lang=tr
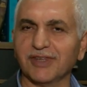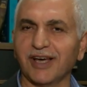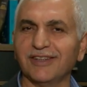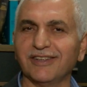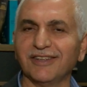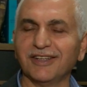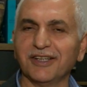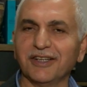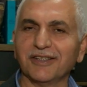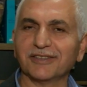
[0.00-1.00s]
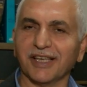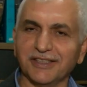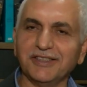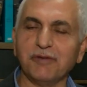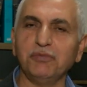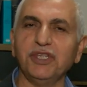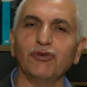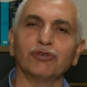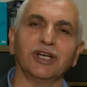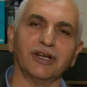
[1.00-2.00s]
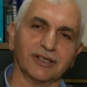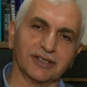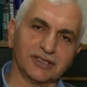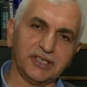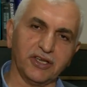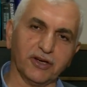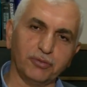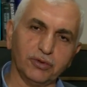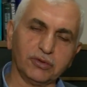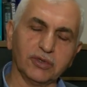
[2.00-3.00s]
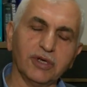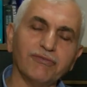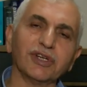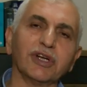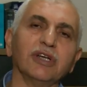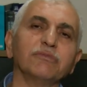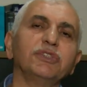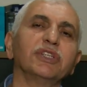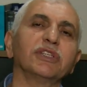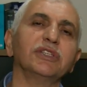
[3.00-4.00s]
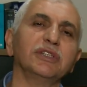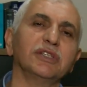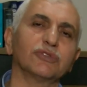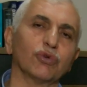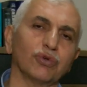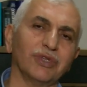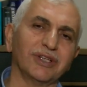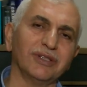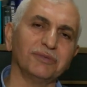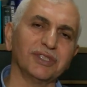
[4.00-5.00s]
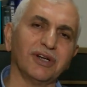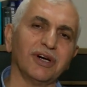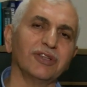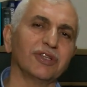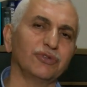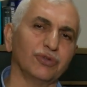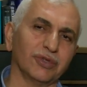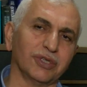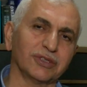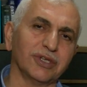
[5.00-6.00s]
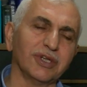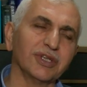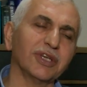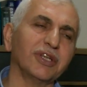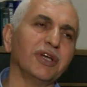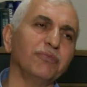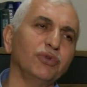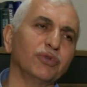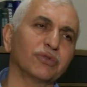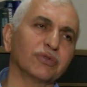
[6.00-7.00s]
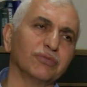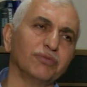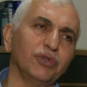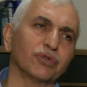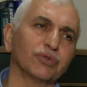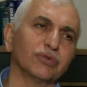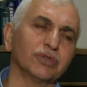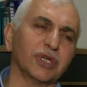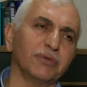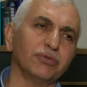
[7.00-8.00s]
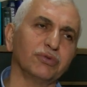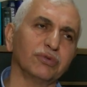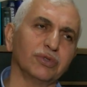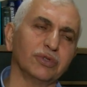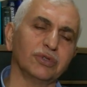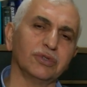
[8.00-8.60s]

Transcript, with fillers: yani kendinden biri olarak şey yapıyor ve rahat bir şekilde sorunlarını bize anlatıyorlar. Yani en büyük biliyorsunuz hani bu e,